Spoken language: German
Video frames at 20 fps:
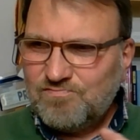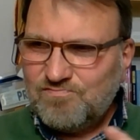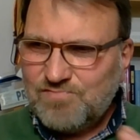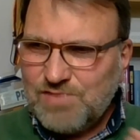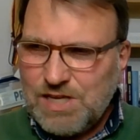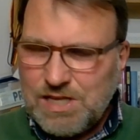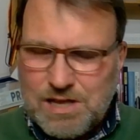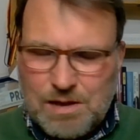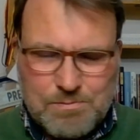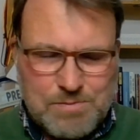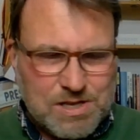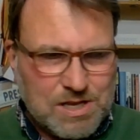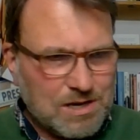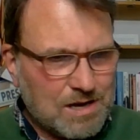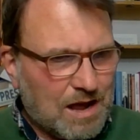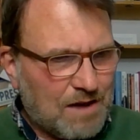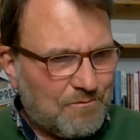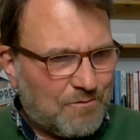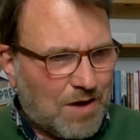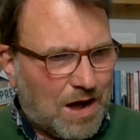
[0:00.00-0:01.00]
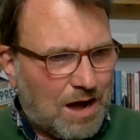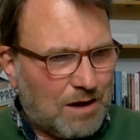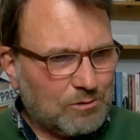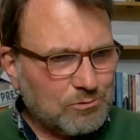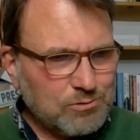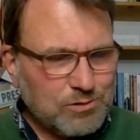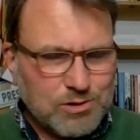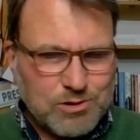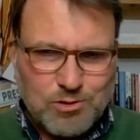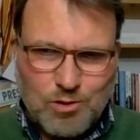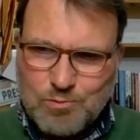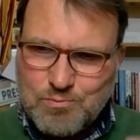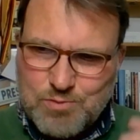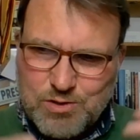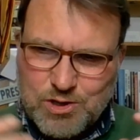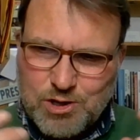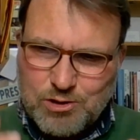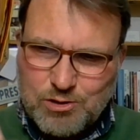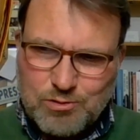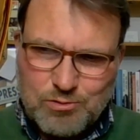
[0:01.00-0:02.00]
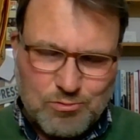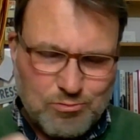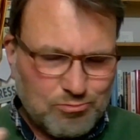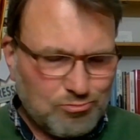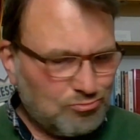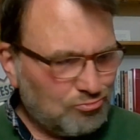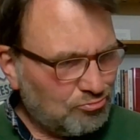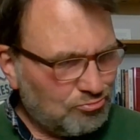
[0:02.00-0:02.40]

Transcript: weder mit den Erfahrungen noch mit den